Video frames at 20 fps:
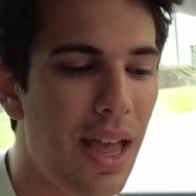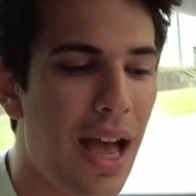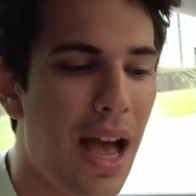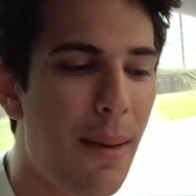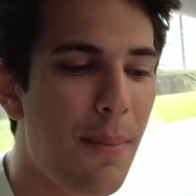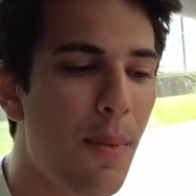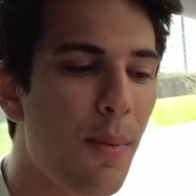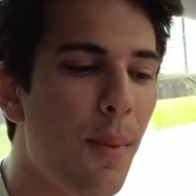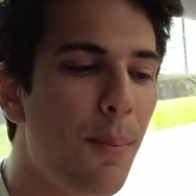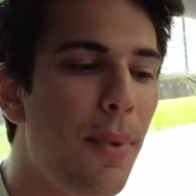
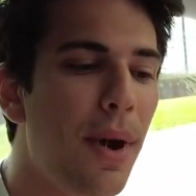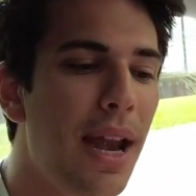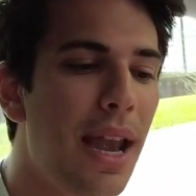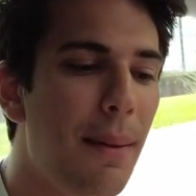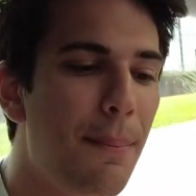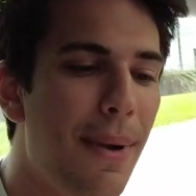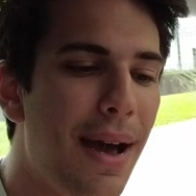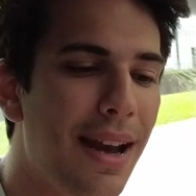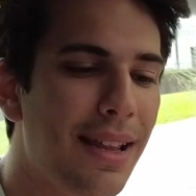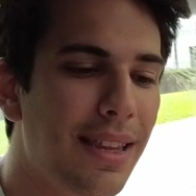Abbiamo poi
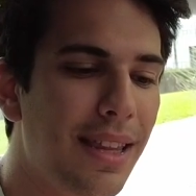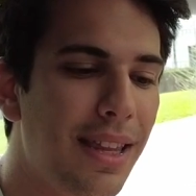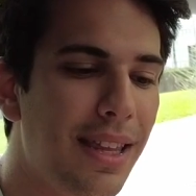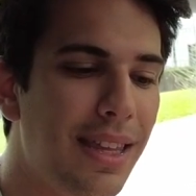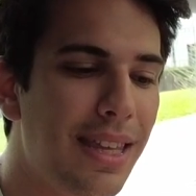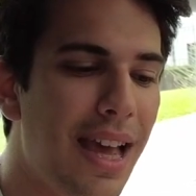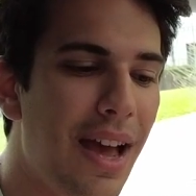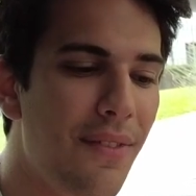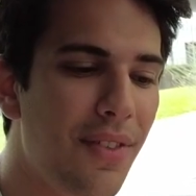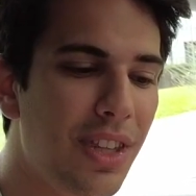la parte di
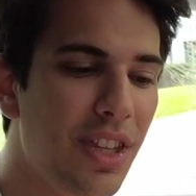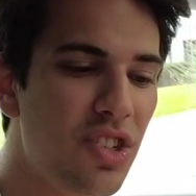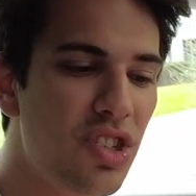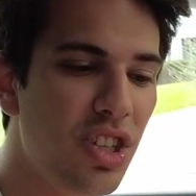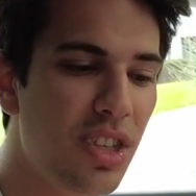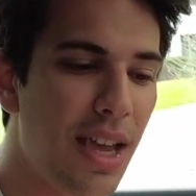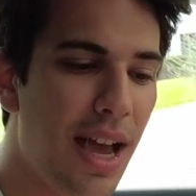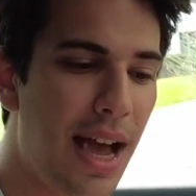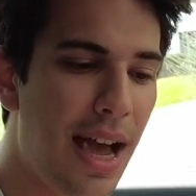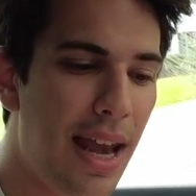chiave
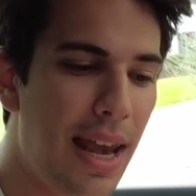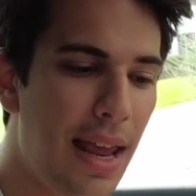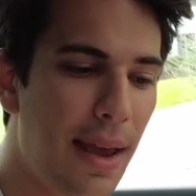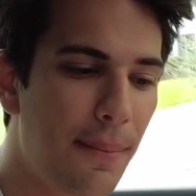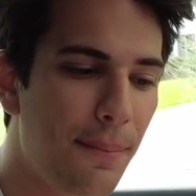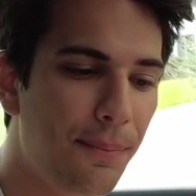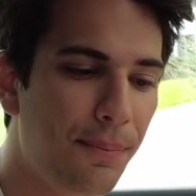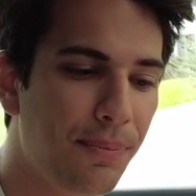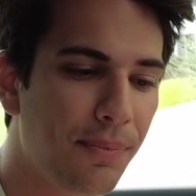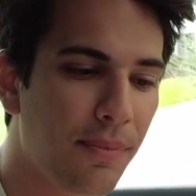
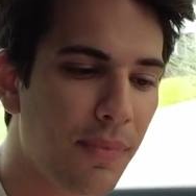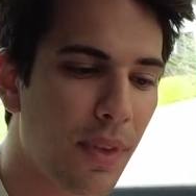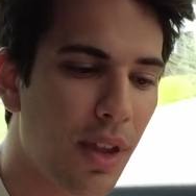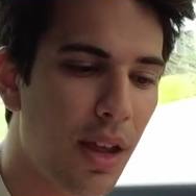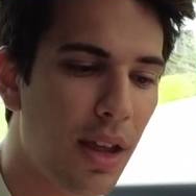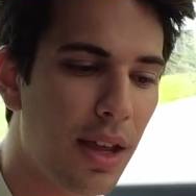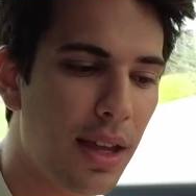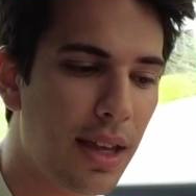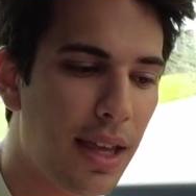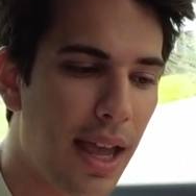digitale
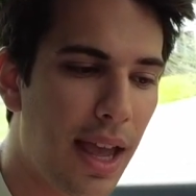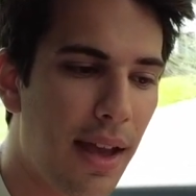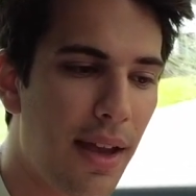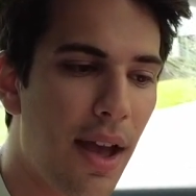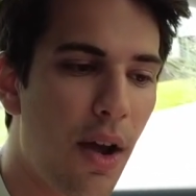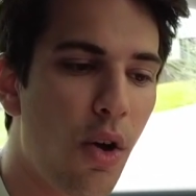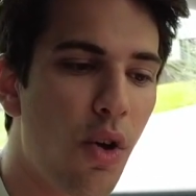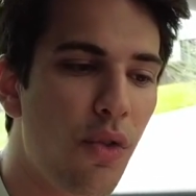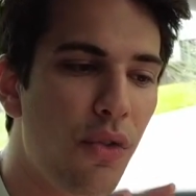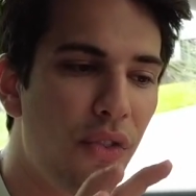che
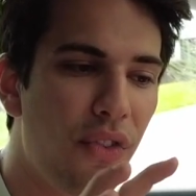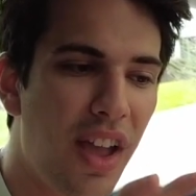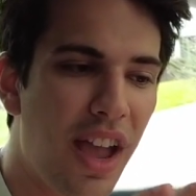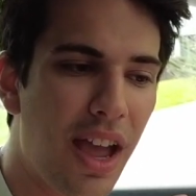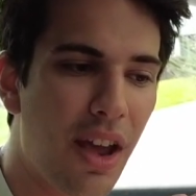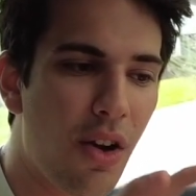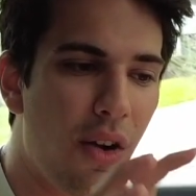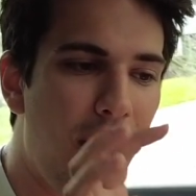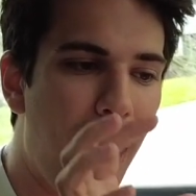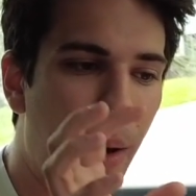
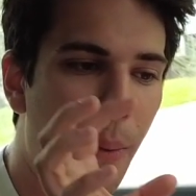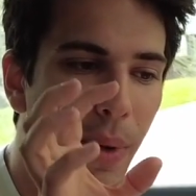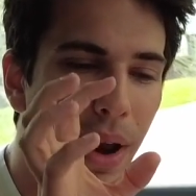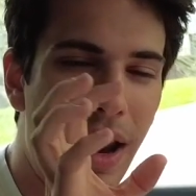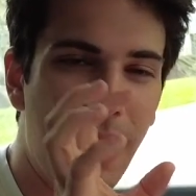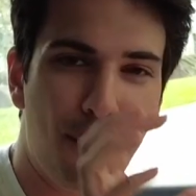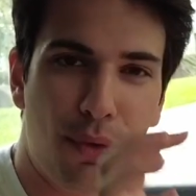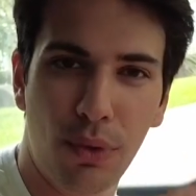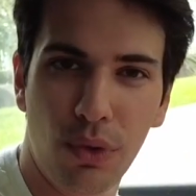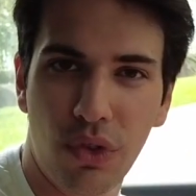ovvero è
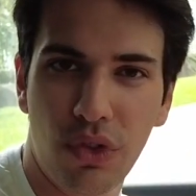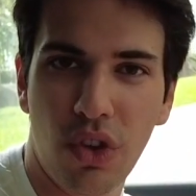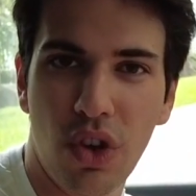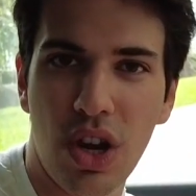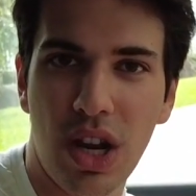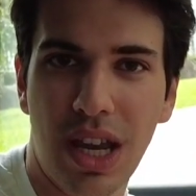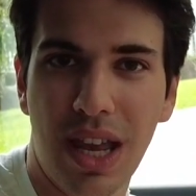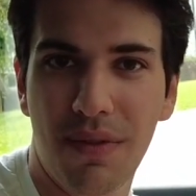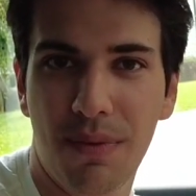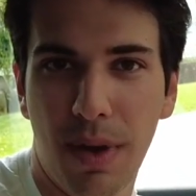quella
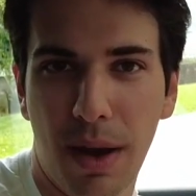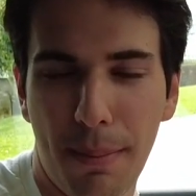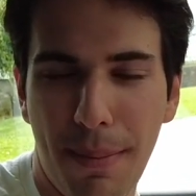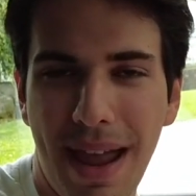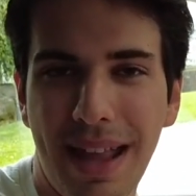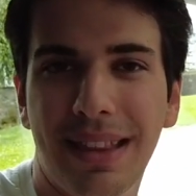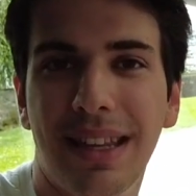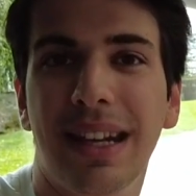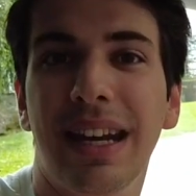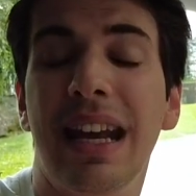funzione che
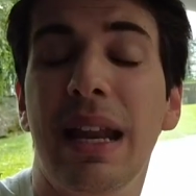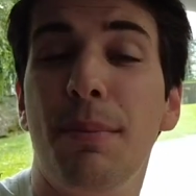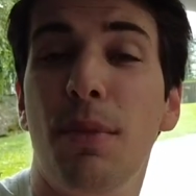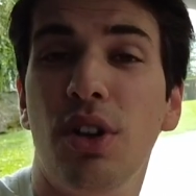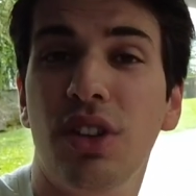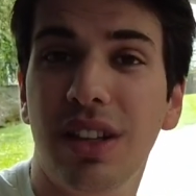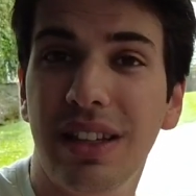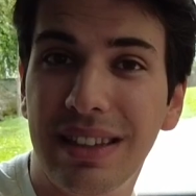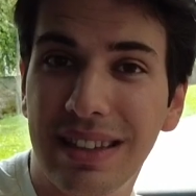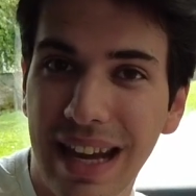permette nelle
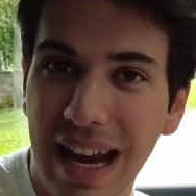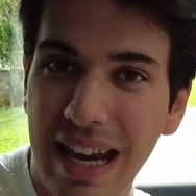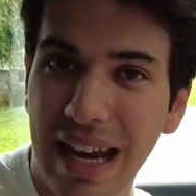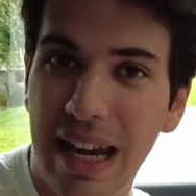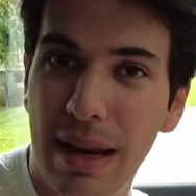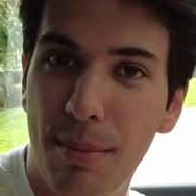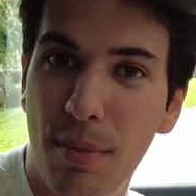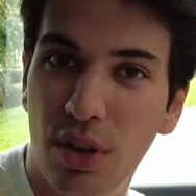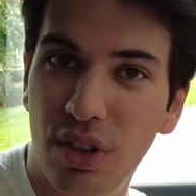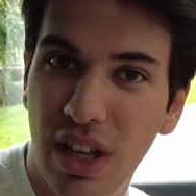Model 3 e
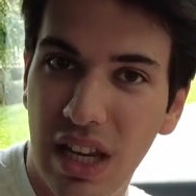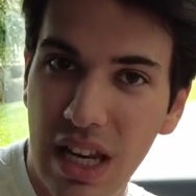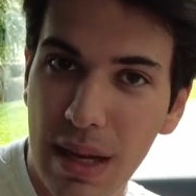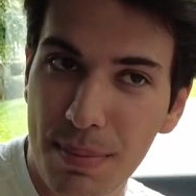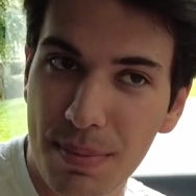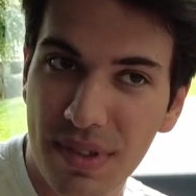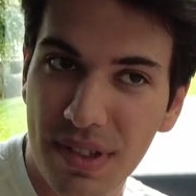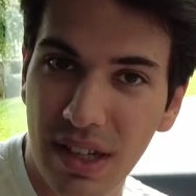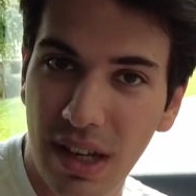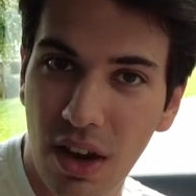nelle Model
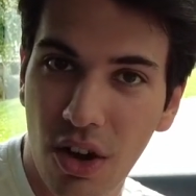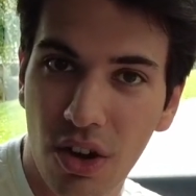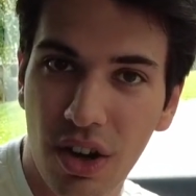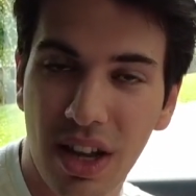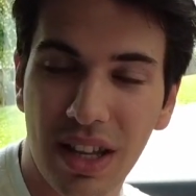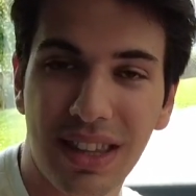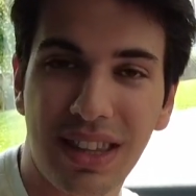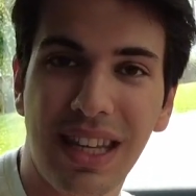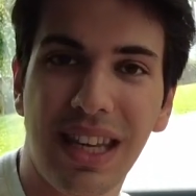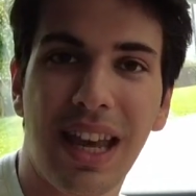
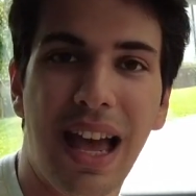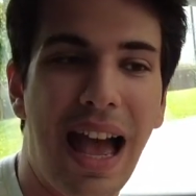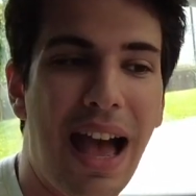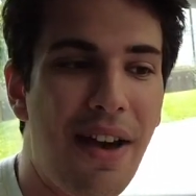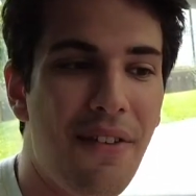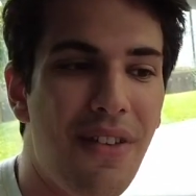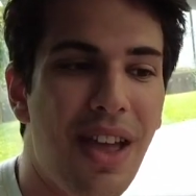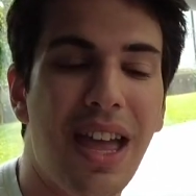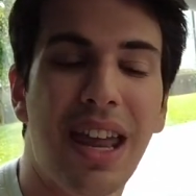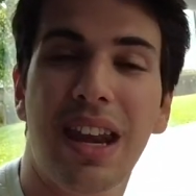Y di
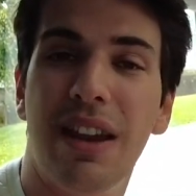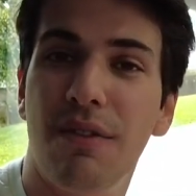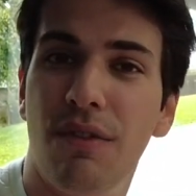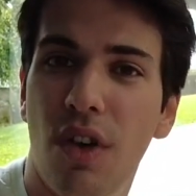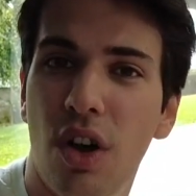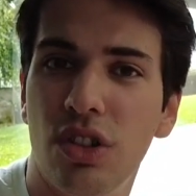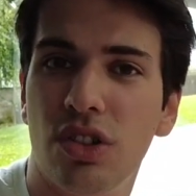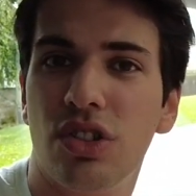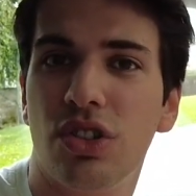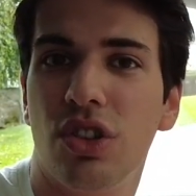avere il
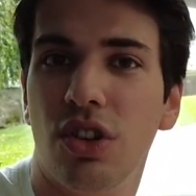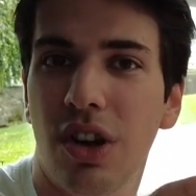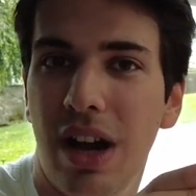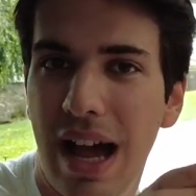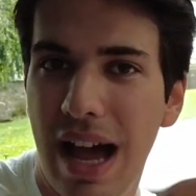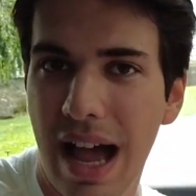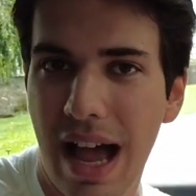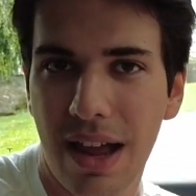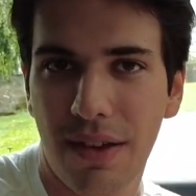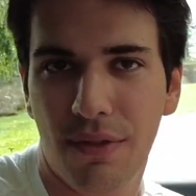vostro
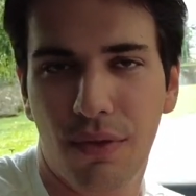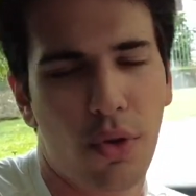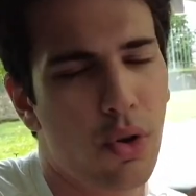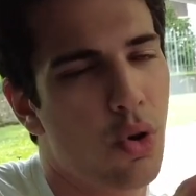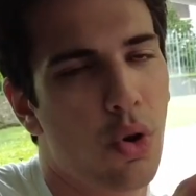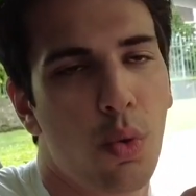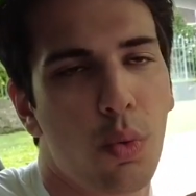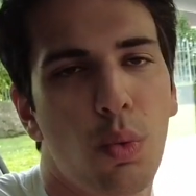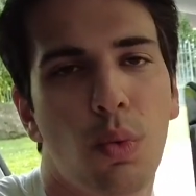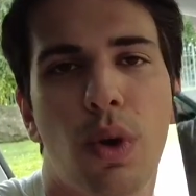iPhone
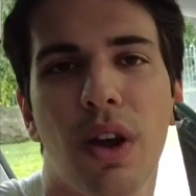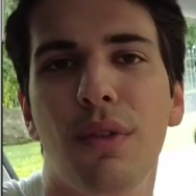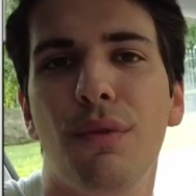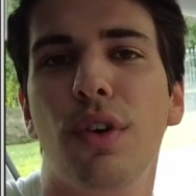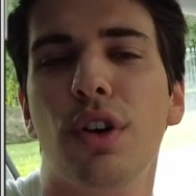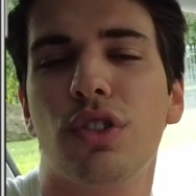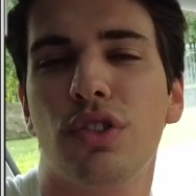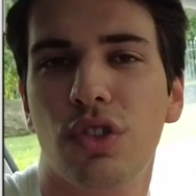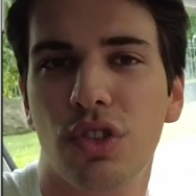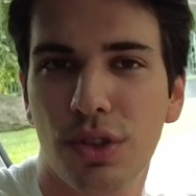o comunque il
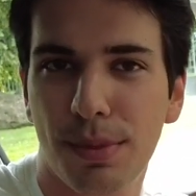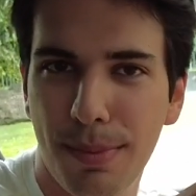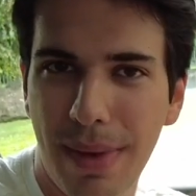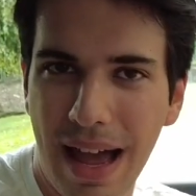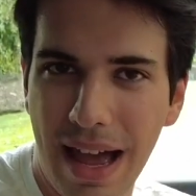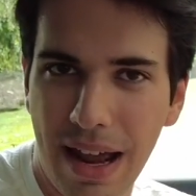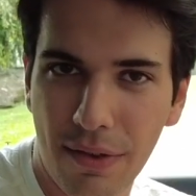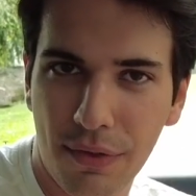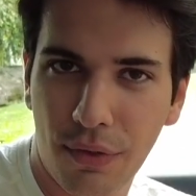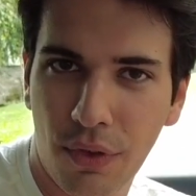vostro
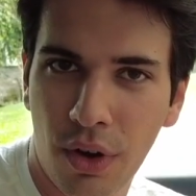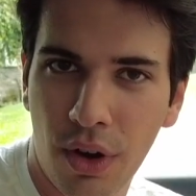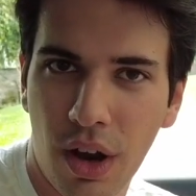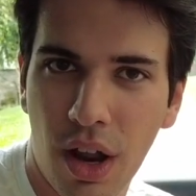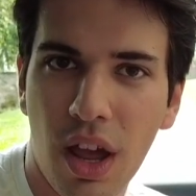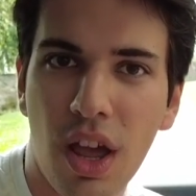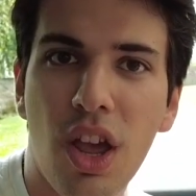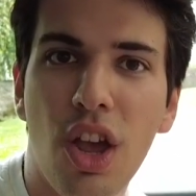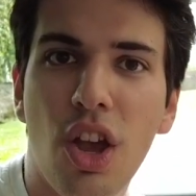smartphone